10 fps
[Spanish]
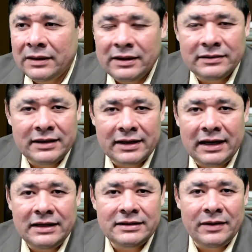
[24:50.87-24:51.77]
que se
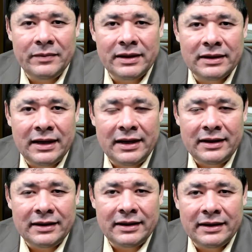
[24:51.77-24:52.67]
realizan,
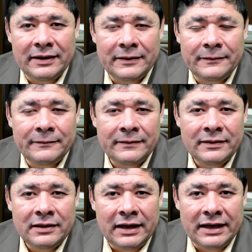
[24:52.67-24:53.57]
¿verdad? Eh,
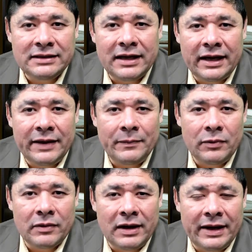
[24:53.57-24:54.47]
en esta
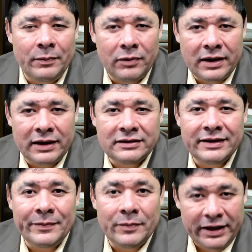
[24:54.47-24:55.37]
época, en la época
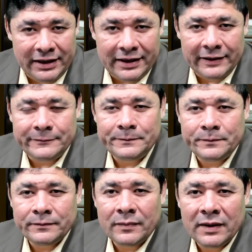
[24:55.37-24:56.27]
dicembrina.
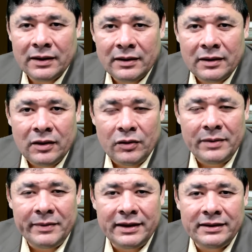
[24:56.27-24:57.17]

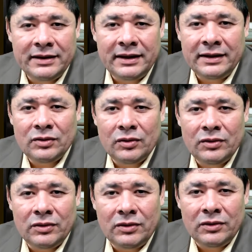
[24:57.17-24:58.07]
Obviamente
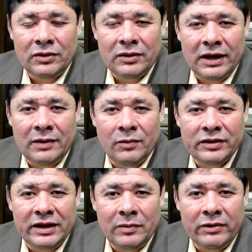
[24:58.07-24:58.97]
todo el
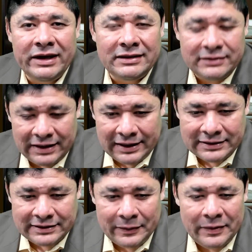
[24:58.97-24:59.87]
motivo es el
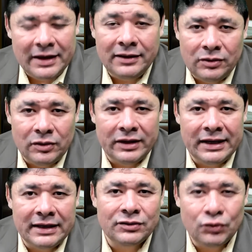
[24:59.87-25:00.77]
nacimiento
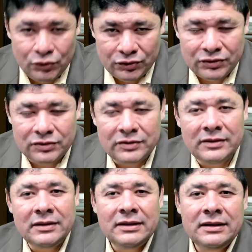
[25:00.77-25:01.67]
de Jesús.
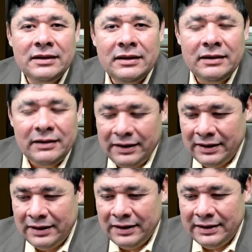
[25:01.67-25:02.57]

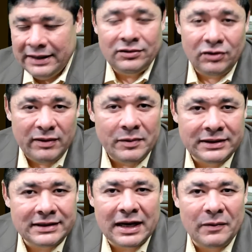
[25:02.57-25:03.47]
Eh, de eso no
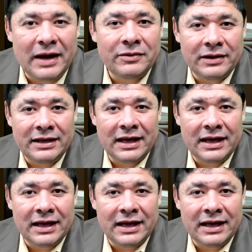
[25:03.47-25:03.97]
vamos a estar hablando el